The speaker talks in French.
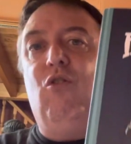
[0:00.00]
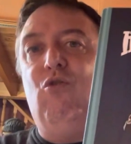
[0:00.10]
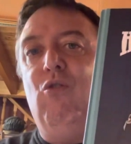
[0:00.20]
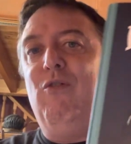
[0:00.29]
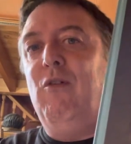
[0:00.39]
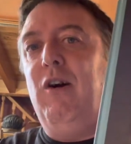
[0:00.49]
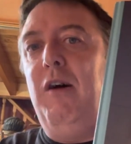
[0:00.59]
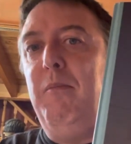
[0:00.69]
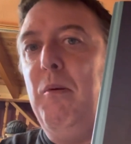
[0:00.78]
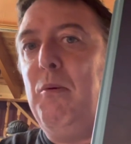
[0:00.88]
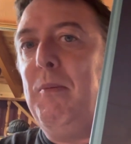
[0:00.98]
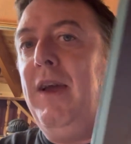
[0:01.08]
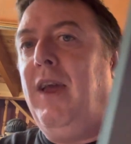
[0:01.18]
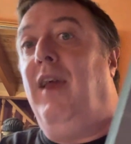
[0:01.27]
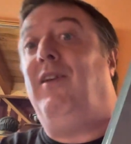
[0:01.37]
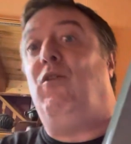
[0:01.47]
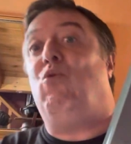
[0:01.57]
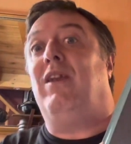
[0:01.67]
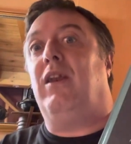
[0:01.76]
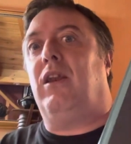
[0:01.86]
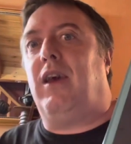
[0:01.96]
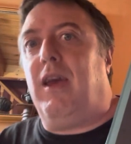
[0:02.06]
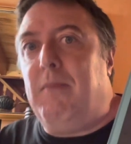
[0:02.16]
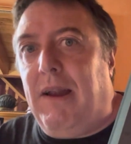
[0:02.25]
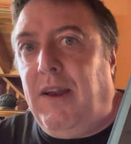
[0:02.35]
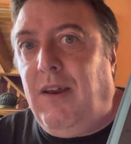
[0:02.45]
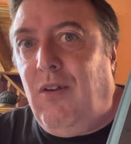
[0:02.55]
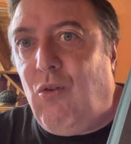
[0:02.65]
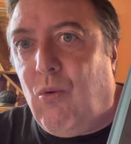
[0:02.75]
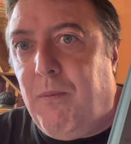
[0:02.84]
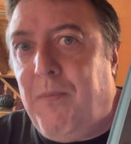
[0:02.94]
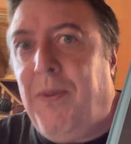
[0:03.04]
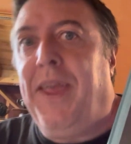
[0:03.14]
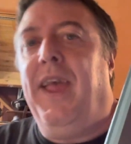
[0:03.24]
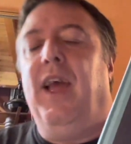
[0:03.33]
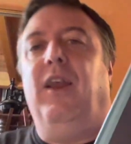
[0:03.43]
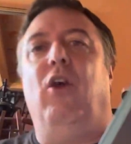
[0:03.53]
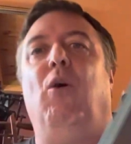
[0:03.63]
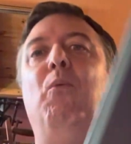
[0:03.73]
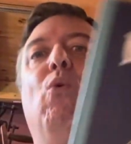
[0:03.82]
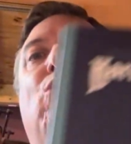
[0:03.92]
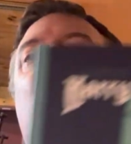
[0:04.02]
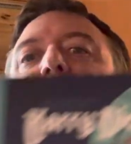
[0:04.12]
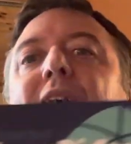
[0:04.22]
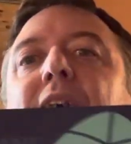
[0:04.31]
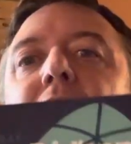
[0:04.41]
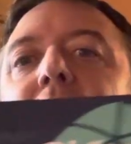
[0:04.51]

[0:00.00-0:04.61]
je vous le fais voir un peu plus près, et c'est une très belle édition. D'ailleurs, mon conseil,